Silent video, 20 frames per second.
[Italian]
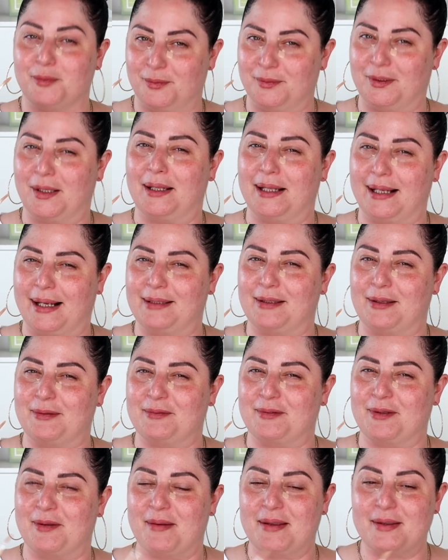tutto attaccato
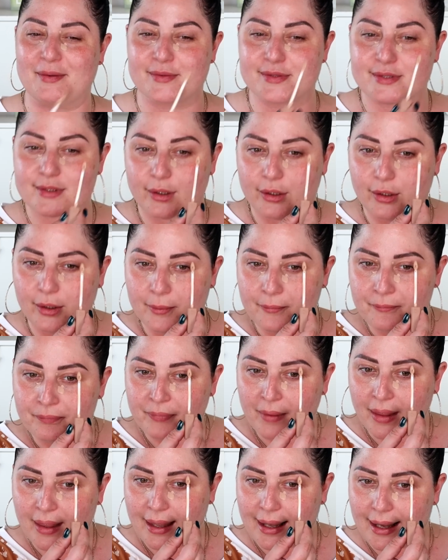tutto maiuscolo
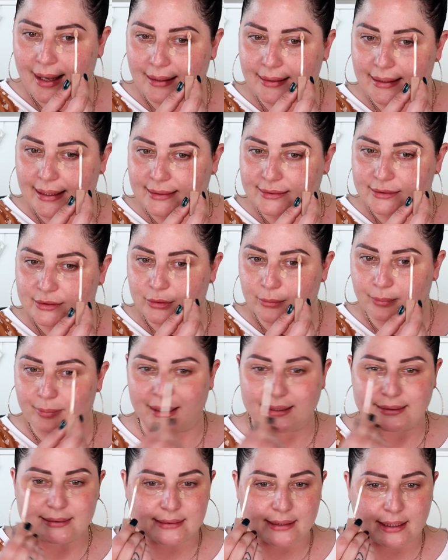adesso
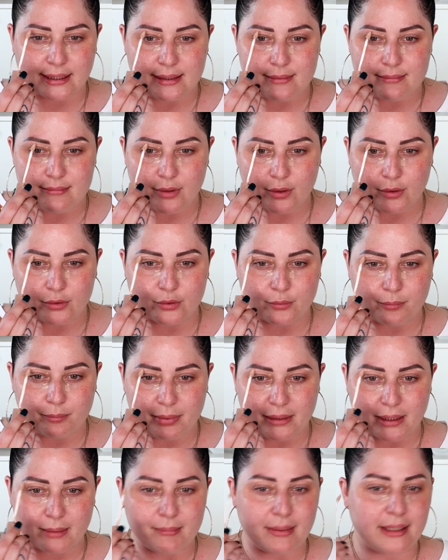passa in modo
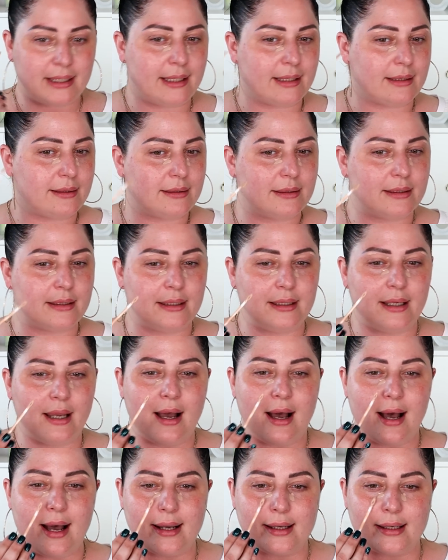permanente
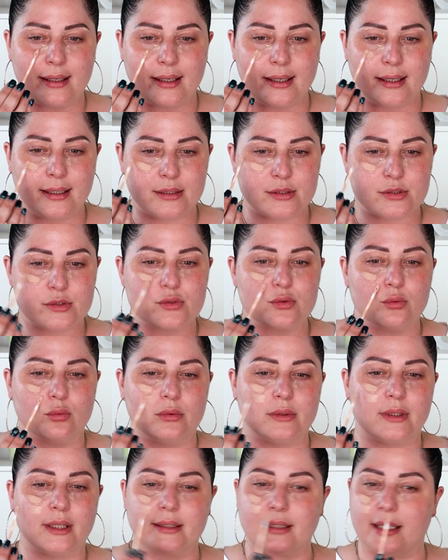anche su
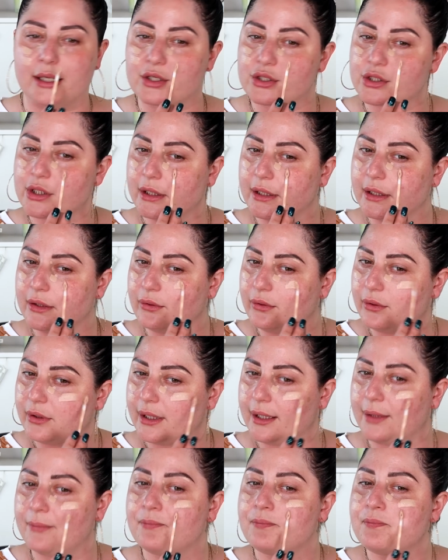Natasha
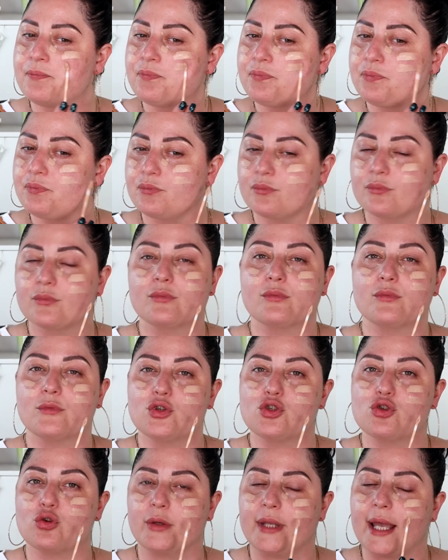Denona
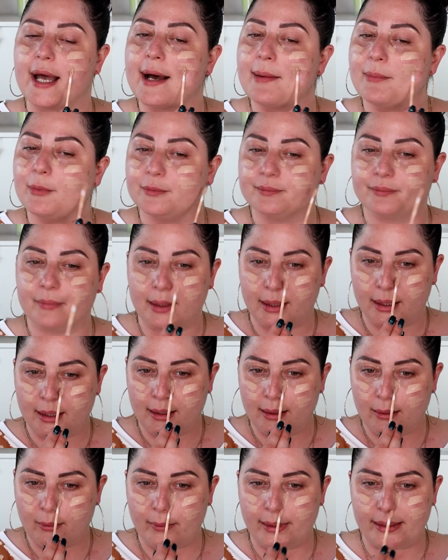gioiamo
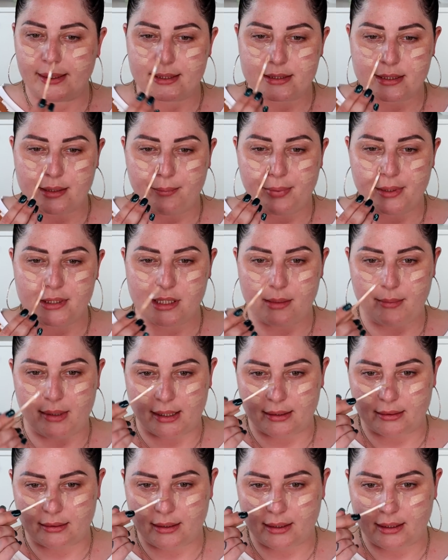quindi
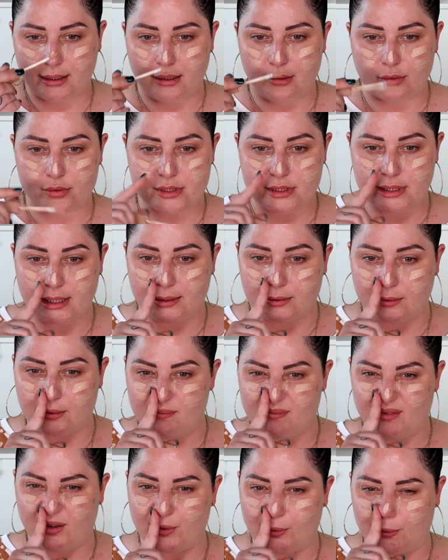semplicemente lo stendo in
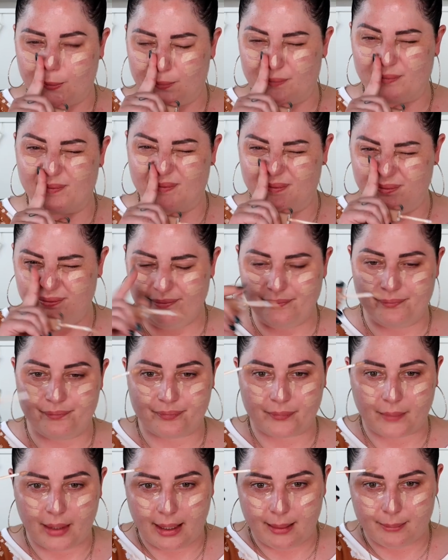modo mm,
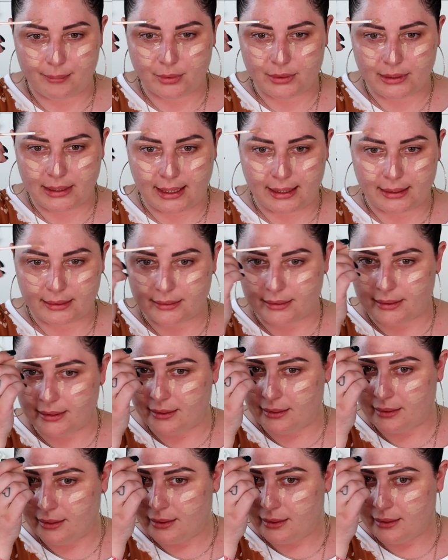
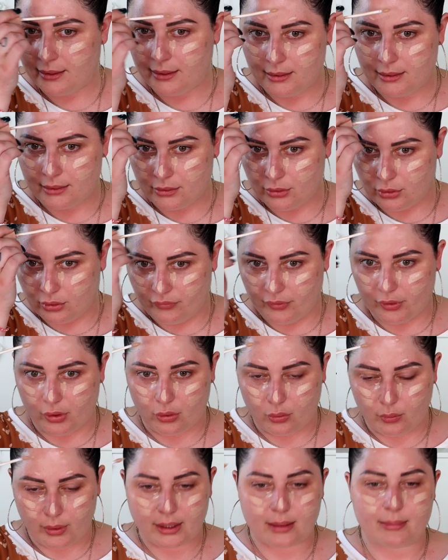abbondante dove
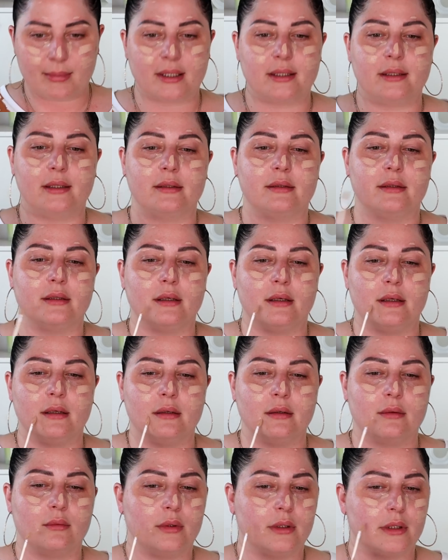ho qualche
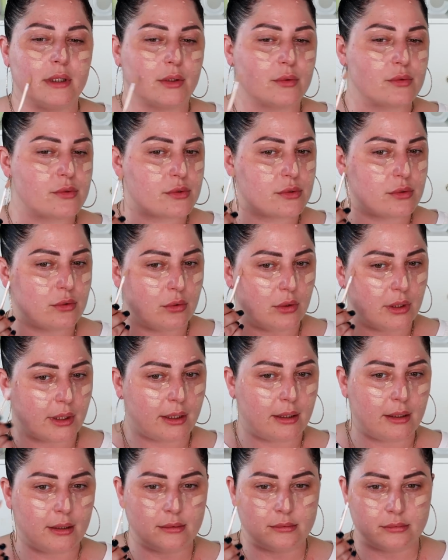macchietta qualche
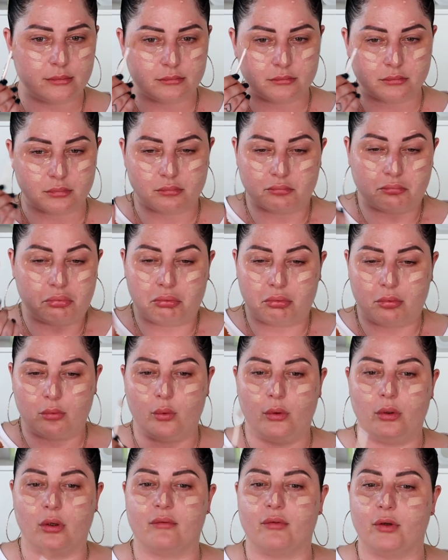rossore
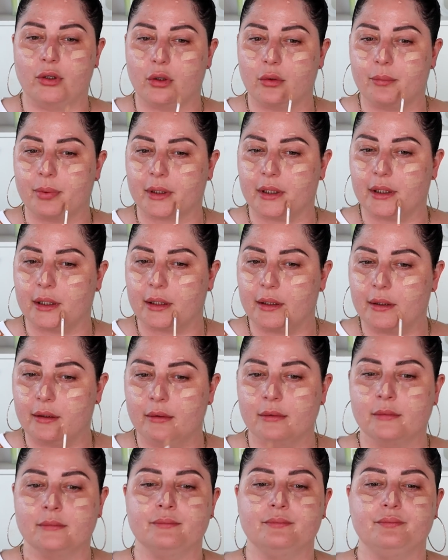quello che voglio
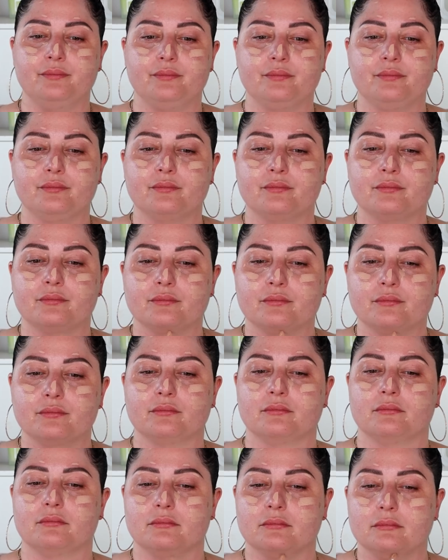coprire
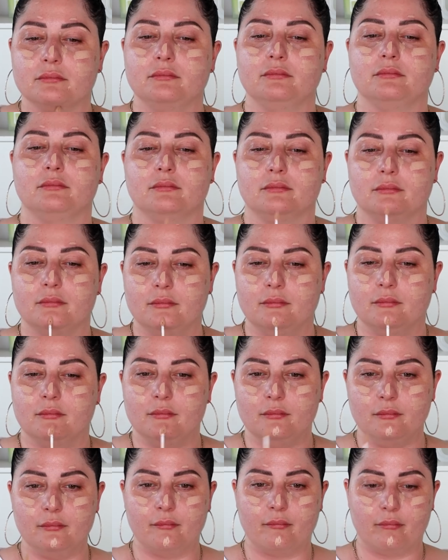mm, mm,
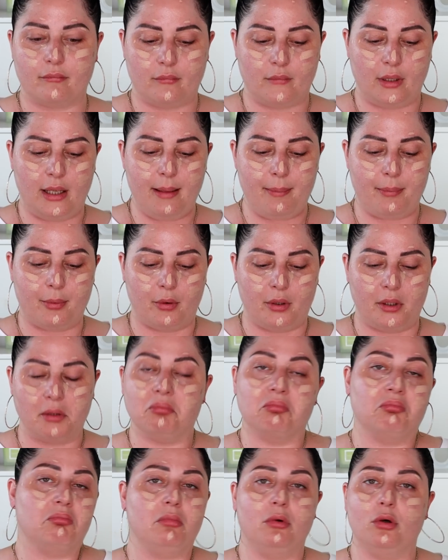mm e
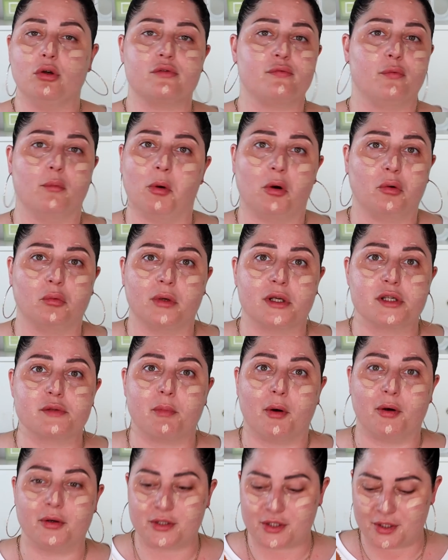poi lo sfumo con una
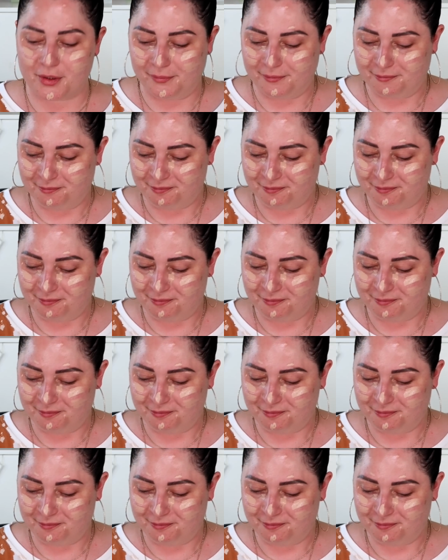spongia